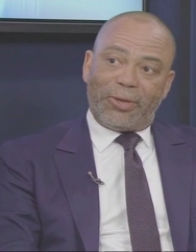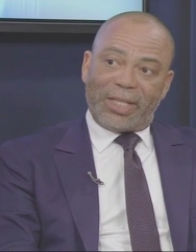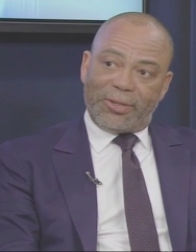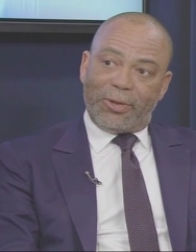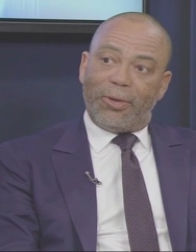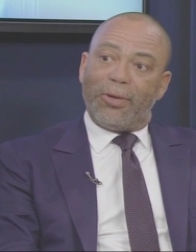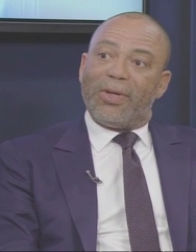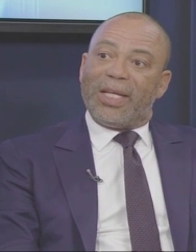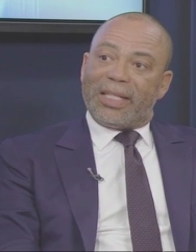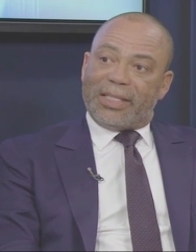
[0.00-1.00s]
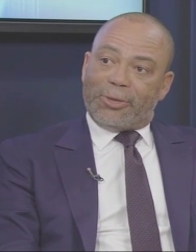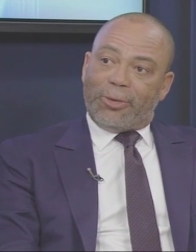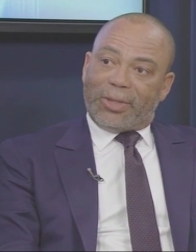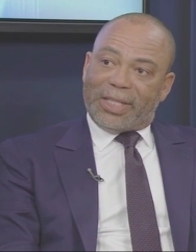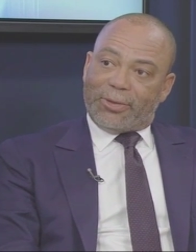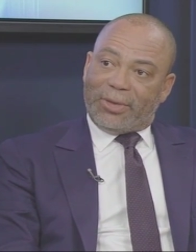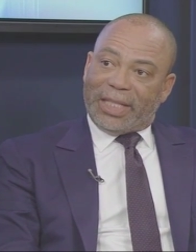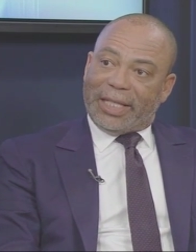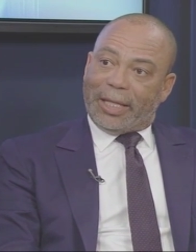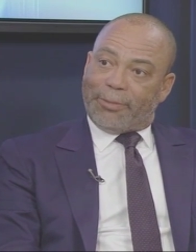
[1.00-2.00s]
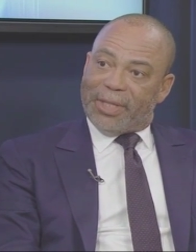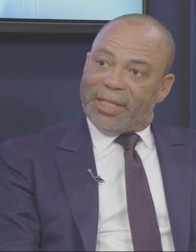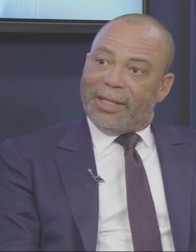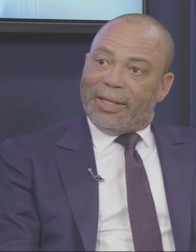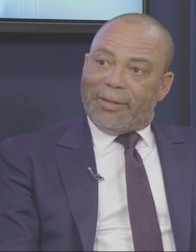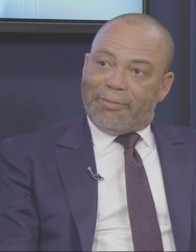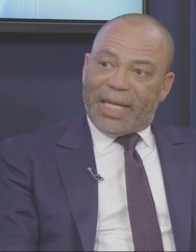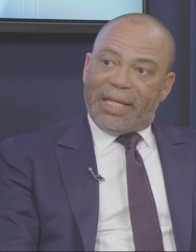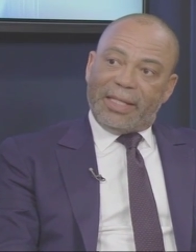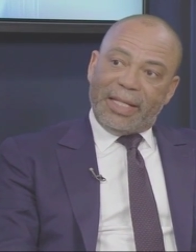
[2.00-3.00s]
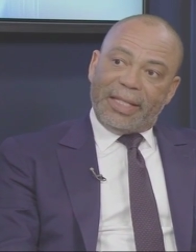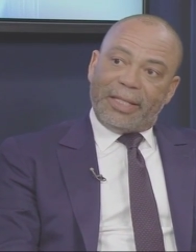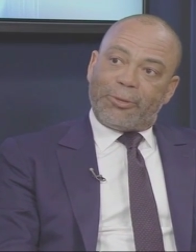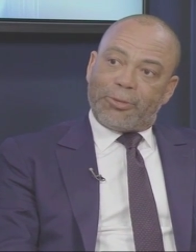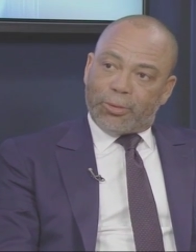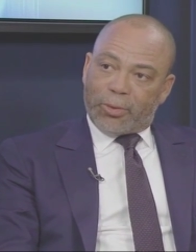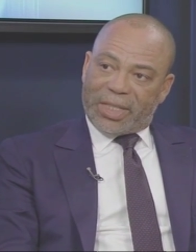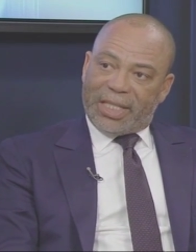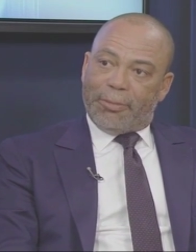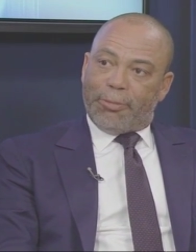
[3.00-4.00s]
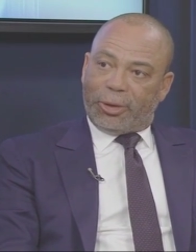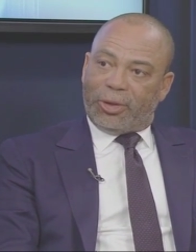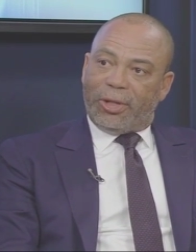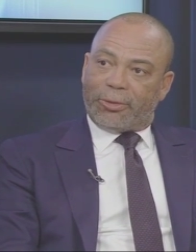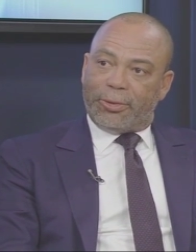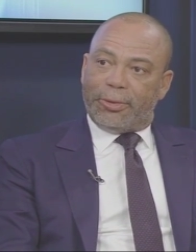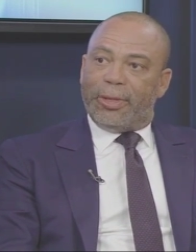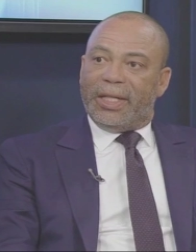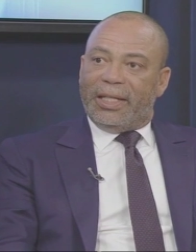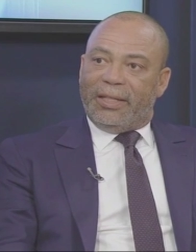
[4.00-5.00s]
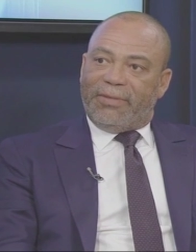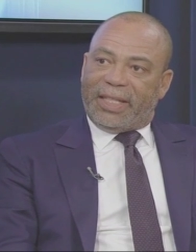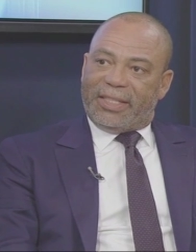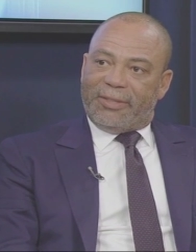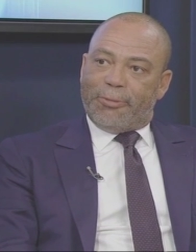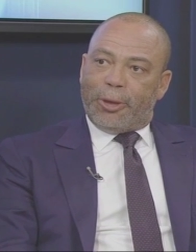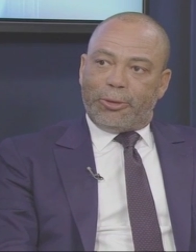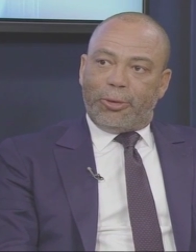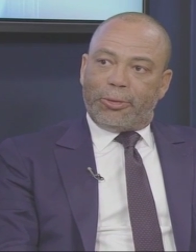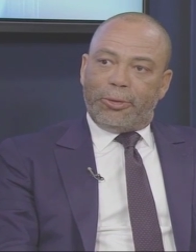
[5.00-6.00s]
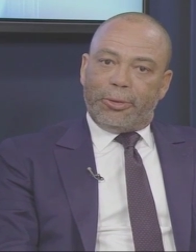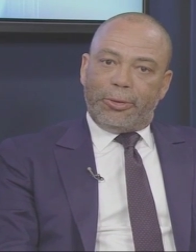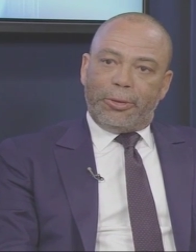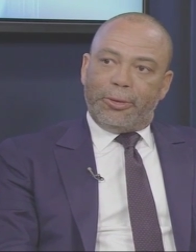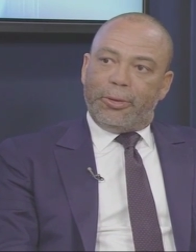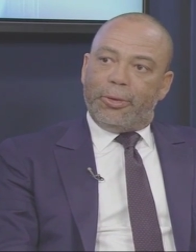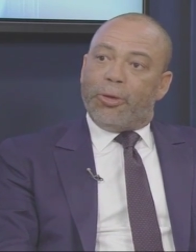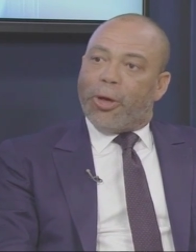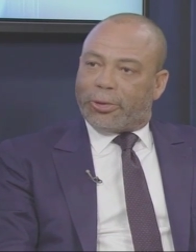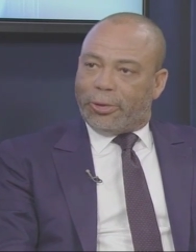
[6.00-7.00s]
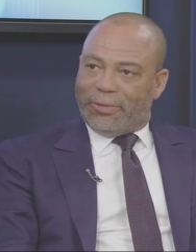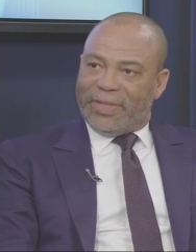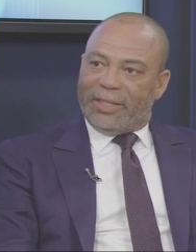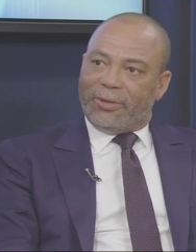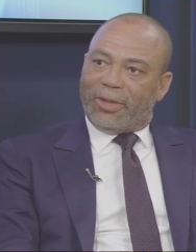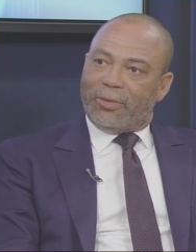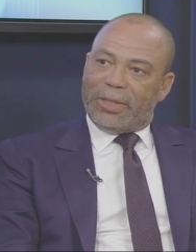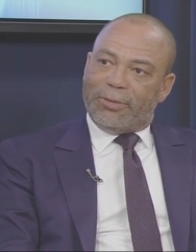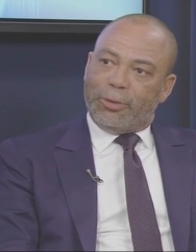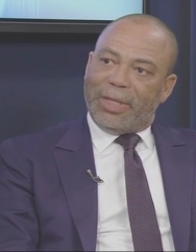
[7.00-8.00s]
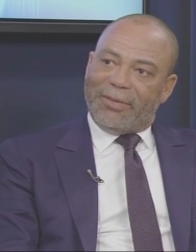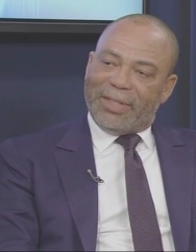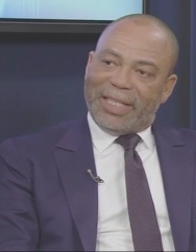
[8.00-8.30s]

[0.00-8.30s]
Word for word: qui sont, qui sont, qui sont déguerpies, mais il est tout aussi important que effectivement donc l'ordre revienne donc, au niveau de la ville